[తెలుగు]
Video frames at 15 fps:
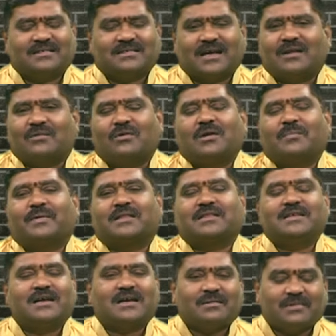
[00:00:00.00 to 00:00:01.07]
దానికి ఒక
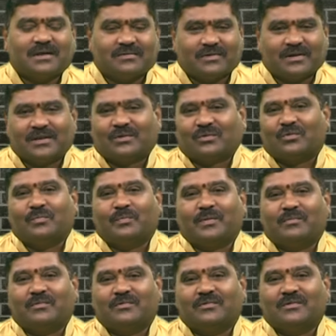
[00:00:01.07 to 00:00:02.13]
ప్రత్యేకమైనటువంటి
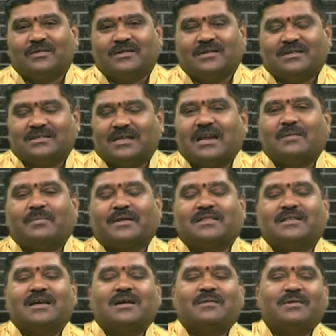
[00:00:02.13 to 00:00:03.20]
రూపము దానికి
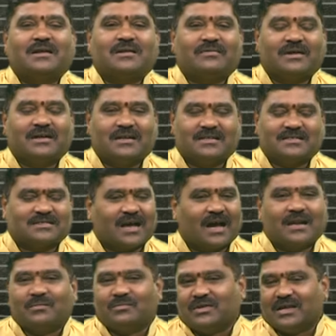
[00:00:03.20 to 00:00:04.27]
ప్రత్యేకమైనటువంటి
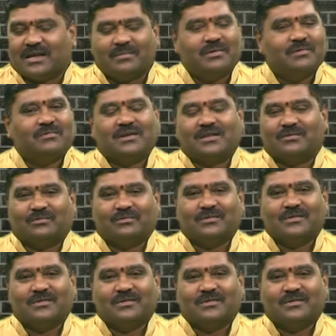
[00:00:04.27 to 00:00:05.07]
స్థానము ఏమీ ఉండదు